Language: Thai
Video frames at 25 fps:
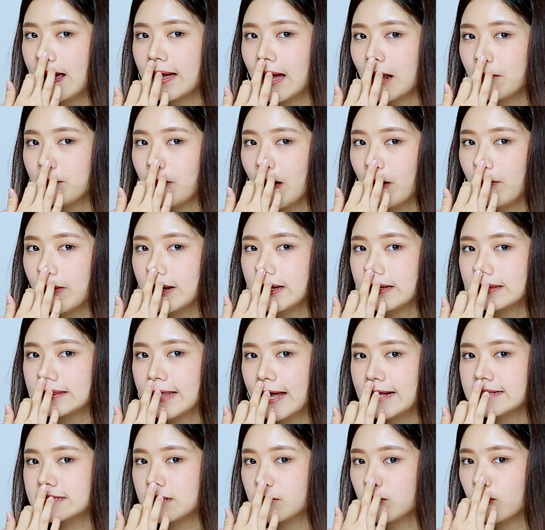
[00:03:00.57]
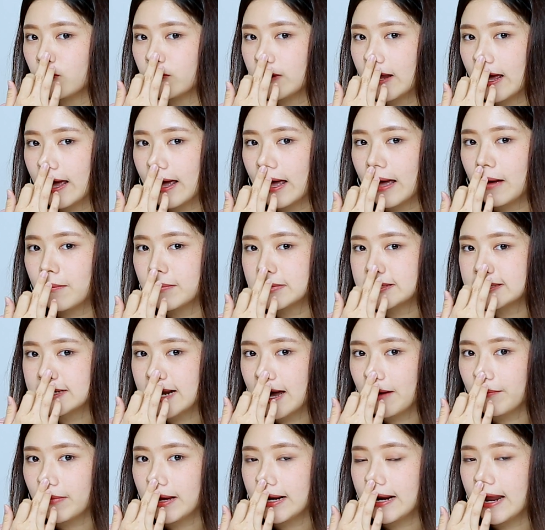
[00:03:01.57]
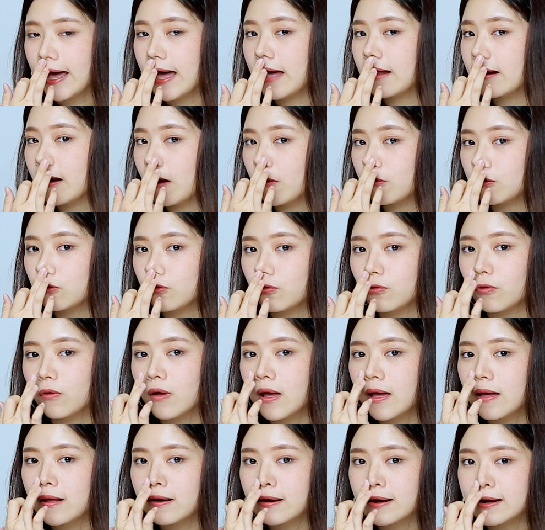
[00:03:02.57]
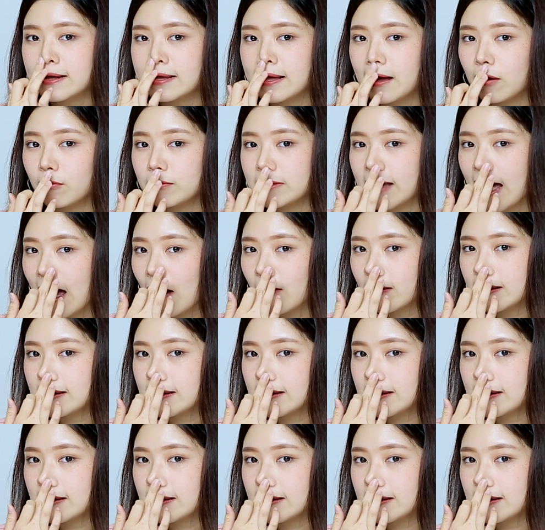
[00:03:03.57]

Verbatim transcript: การปัดมาถึงใต้จมูกเนี่ยมันจะทำให้หน้าเราดูเรียวยาว